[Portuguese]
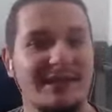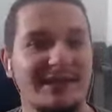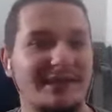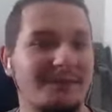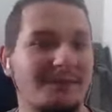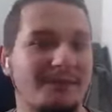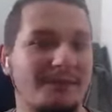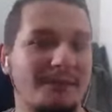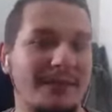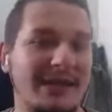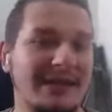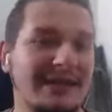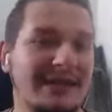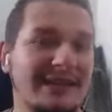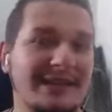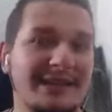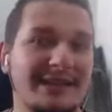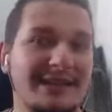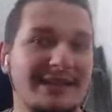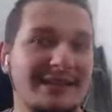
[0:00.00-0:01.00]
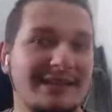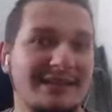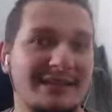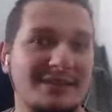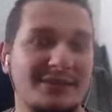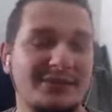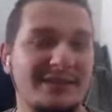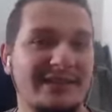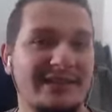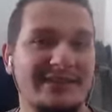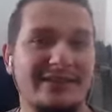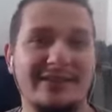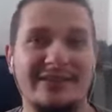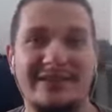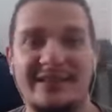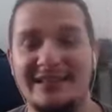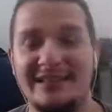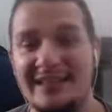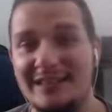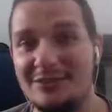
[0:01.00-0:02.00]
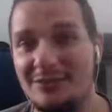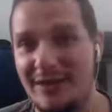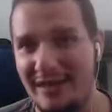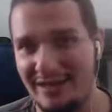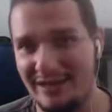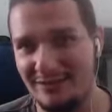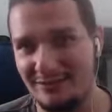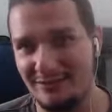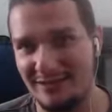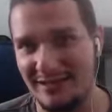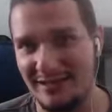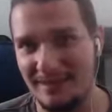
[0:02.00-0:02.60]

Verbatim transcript: maneira, se você não acertar no resto, cara.